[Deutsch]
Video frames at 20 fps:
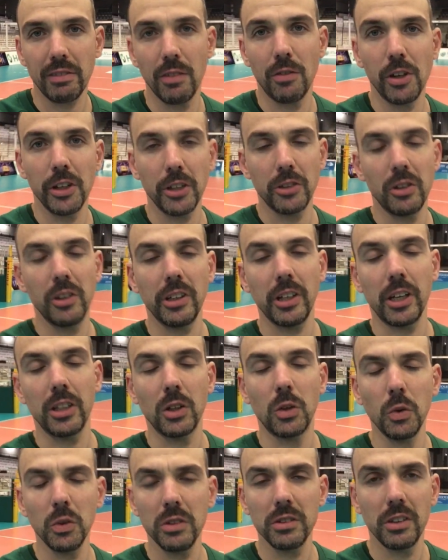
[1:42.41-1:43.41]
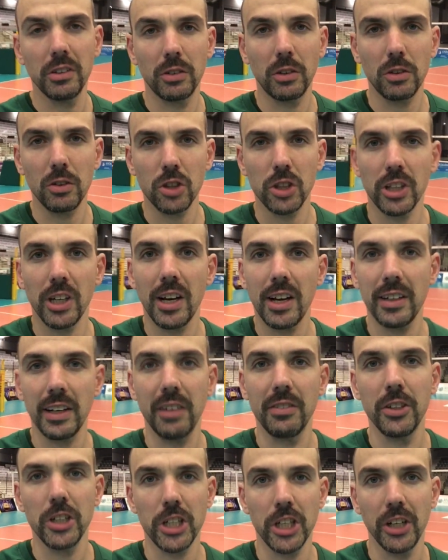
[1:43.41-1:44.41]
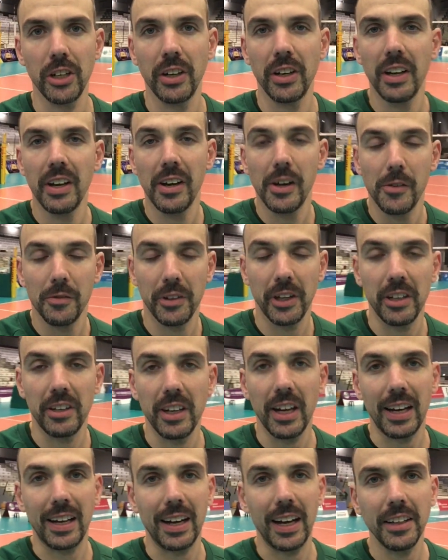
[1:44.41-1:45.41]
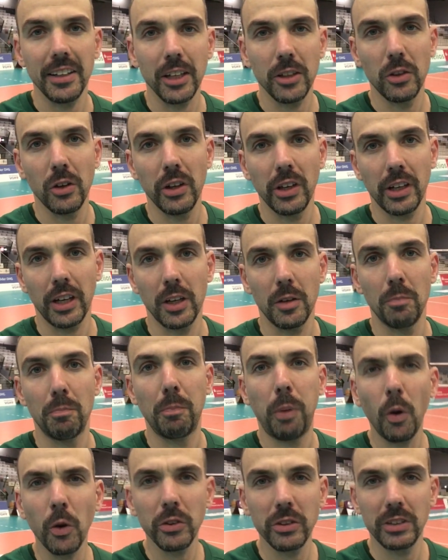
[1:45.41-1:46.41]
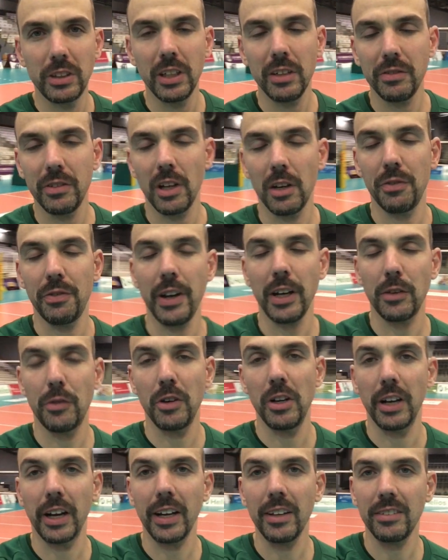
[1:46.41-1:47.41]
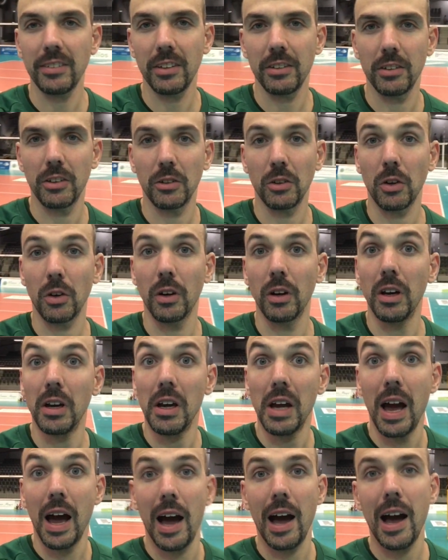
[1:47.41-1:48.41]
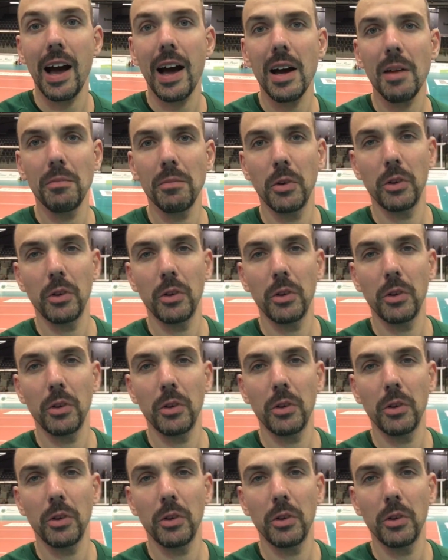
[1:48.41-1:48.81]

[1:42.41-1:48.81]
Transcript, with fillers: Wir wollen natürlich einen guten Saisonstart erwischen, denn der kann natürlich einen positiven Effekt für den Rest der Saison haben.